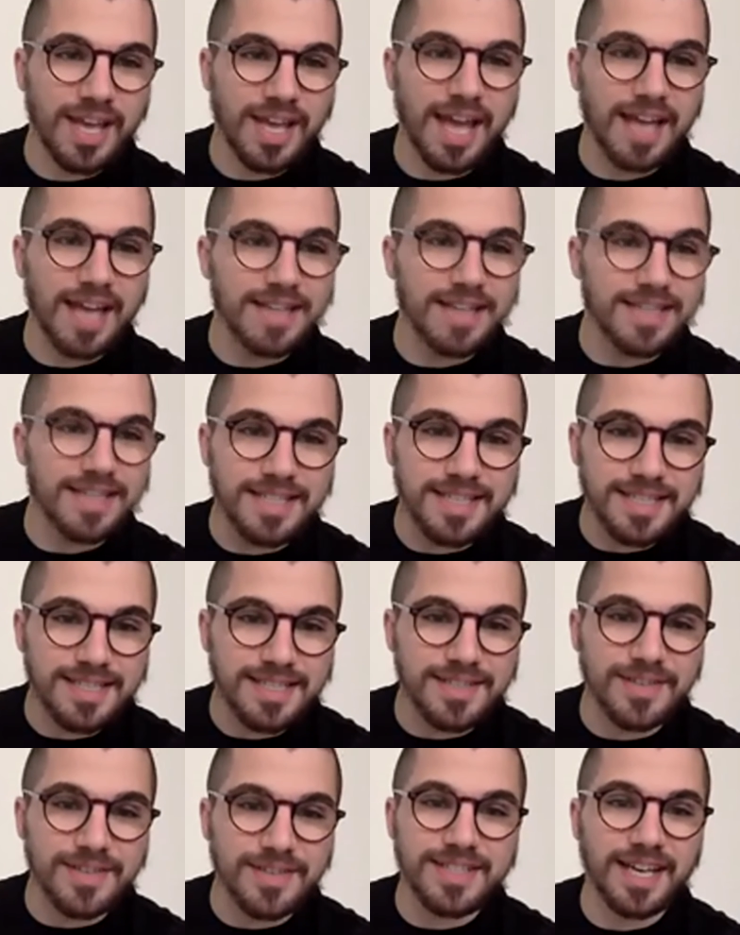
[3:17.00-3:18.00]

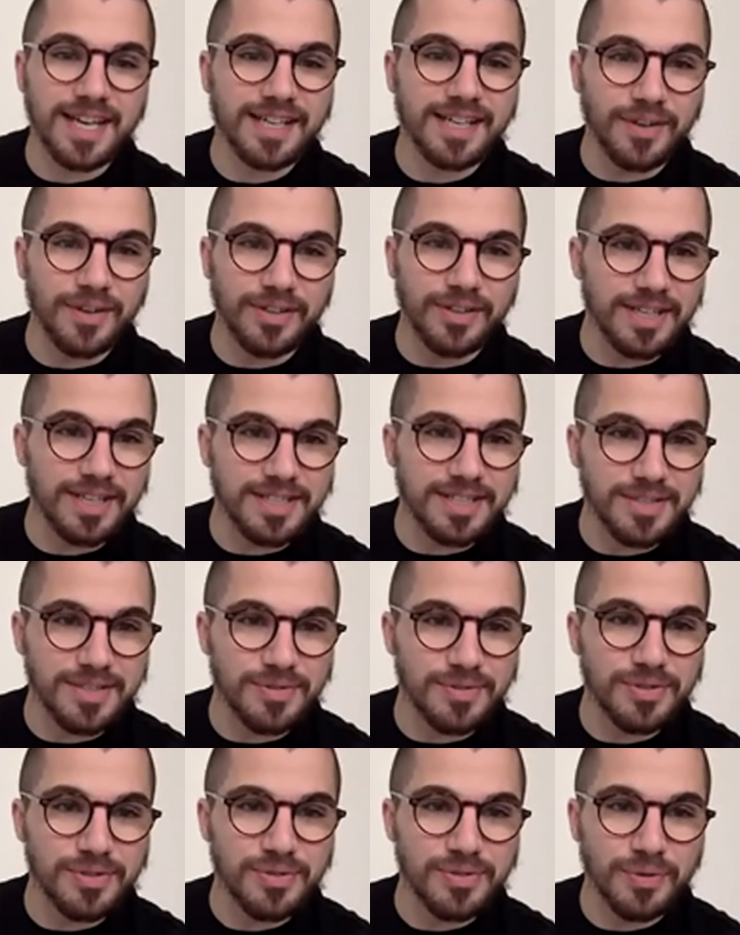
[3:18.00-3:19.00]
qu'artiste, directeur
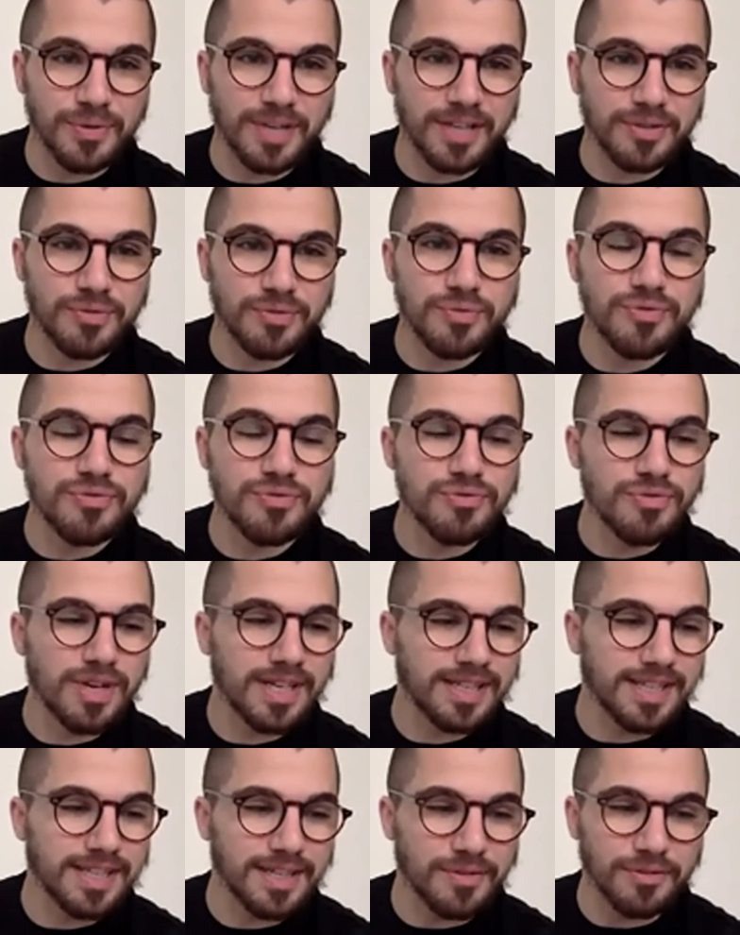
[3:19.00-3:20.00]
d'institution. On a toujours
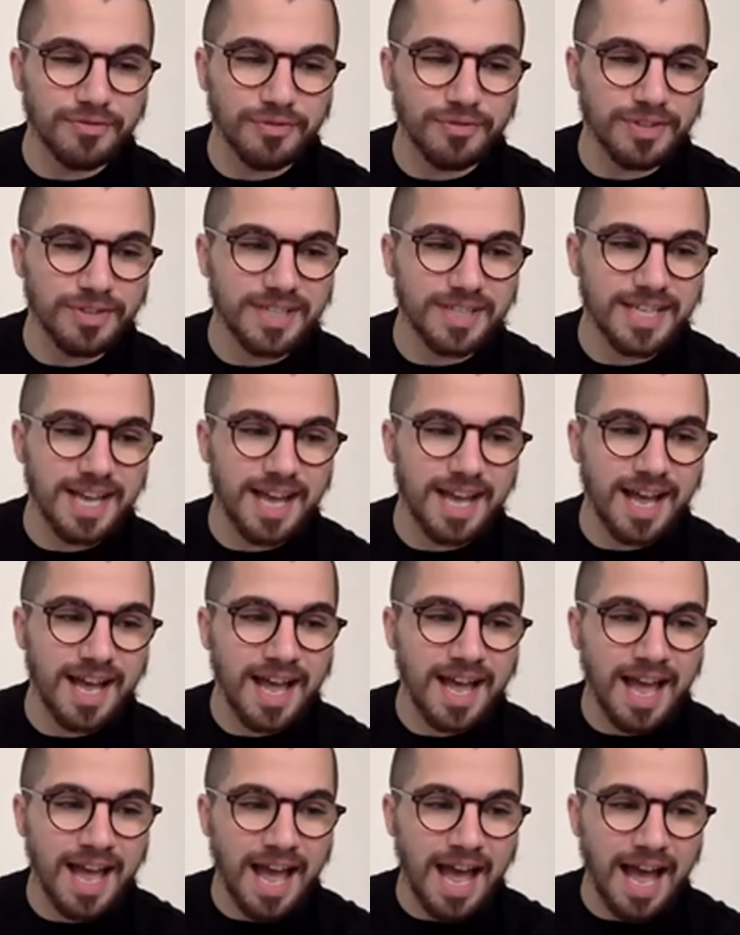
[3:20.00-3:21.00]
été confronté à,
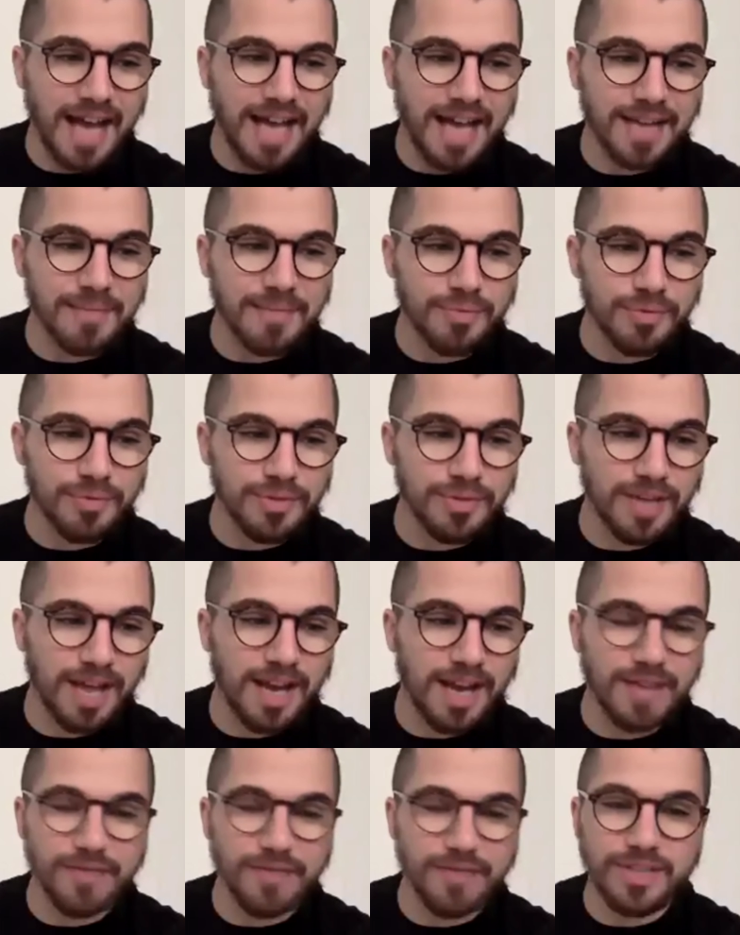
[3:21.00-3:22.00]
répondre à
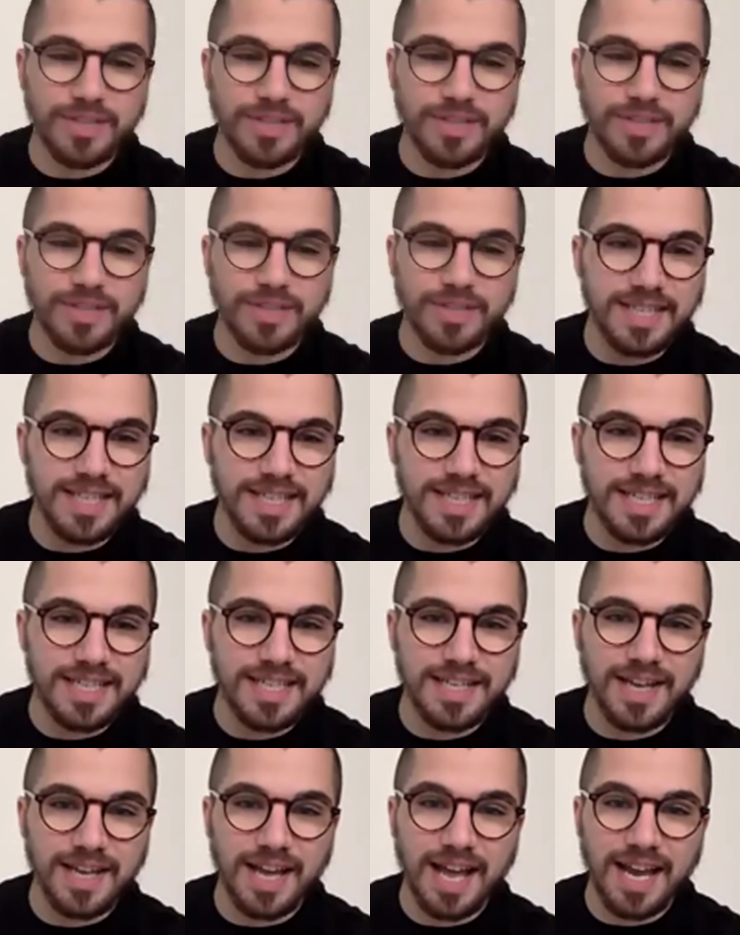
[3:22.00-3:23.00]
l'inventivité,
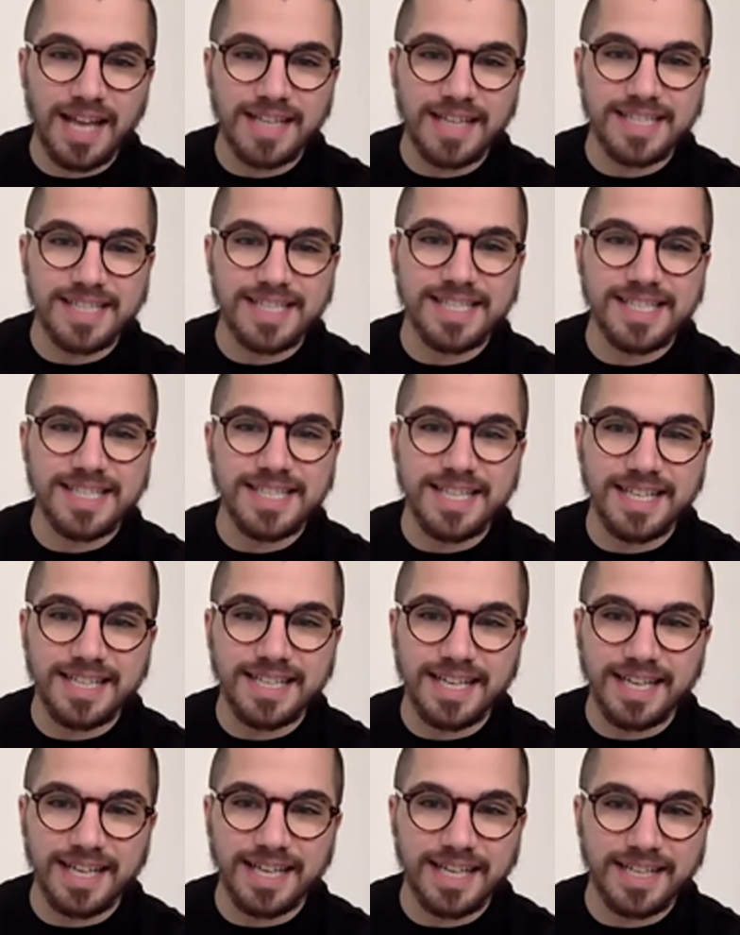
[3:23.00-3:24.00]
à la nécessité de
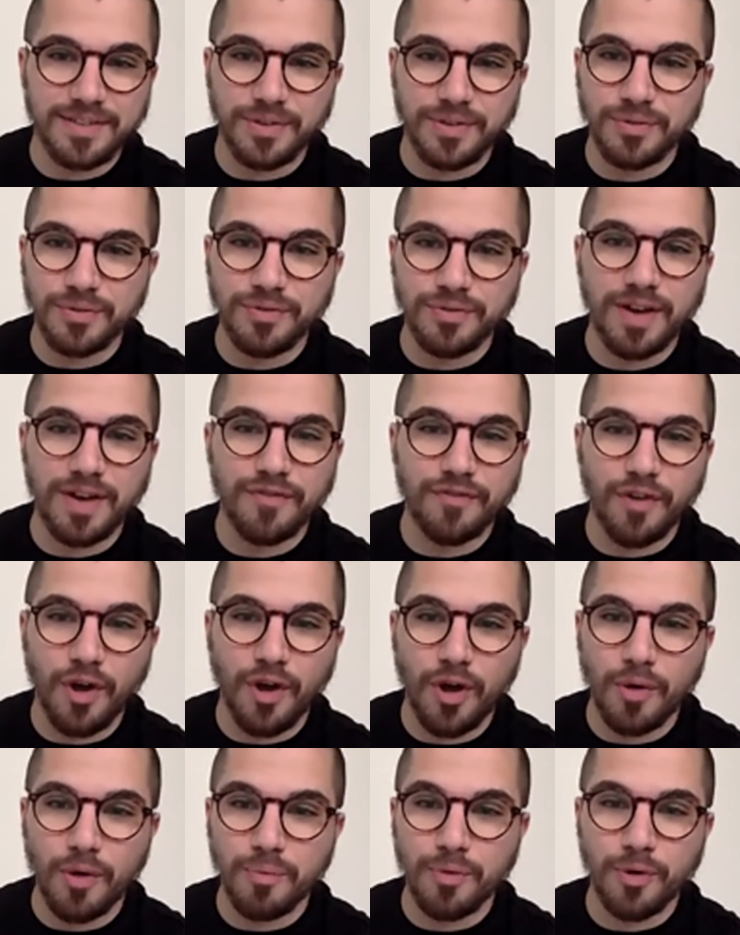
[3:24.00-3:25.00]
créer de nouvelles
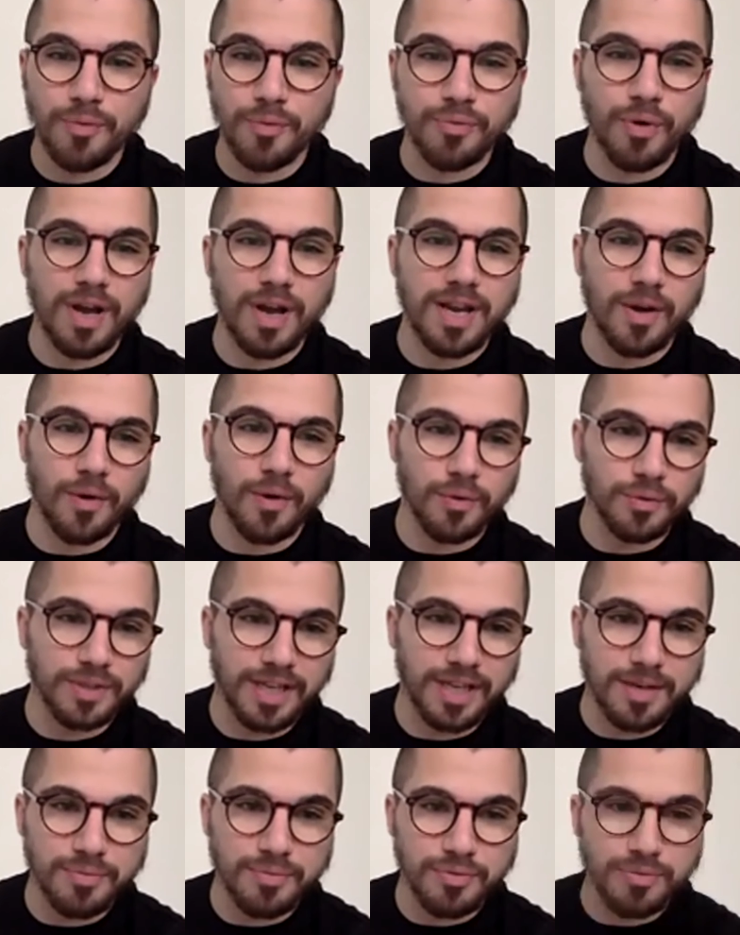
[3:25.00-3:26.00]
formes pour aller
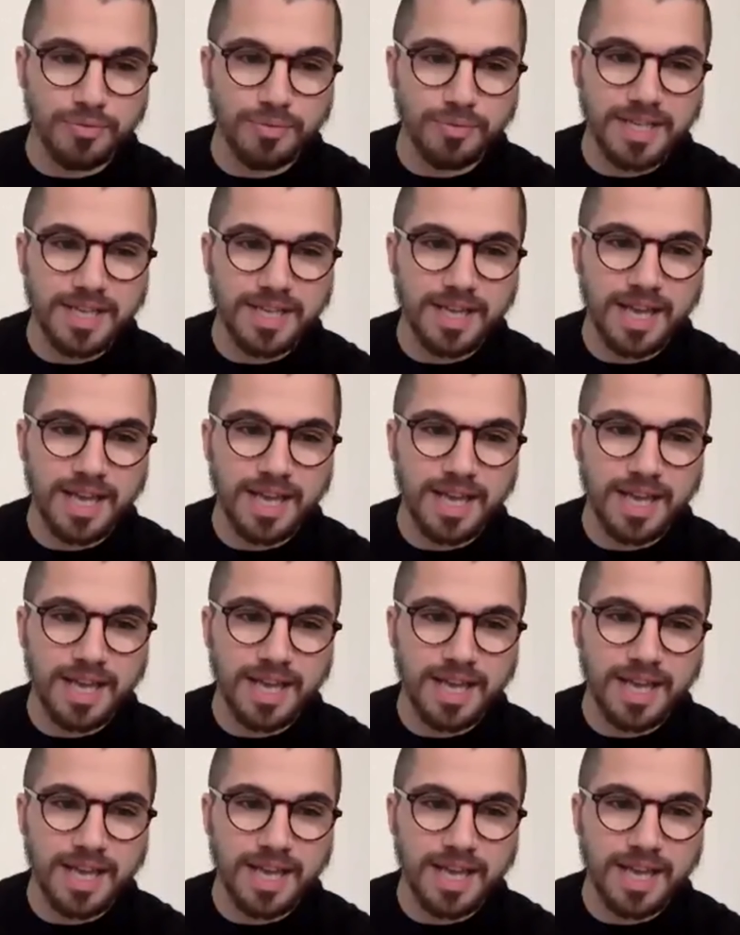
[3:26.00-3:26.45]
rencontrer le public.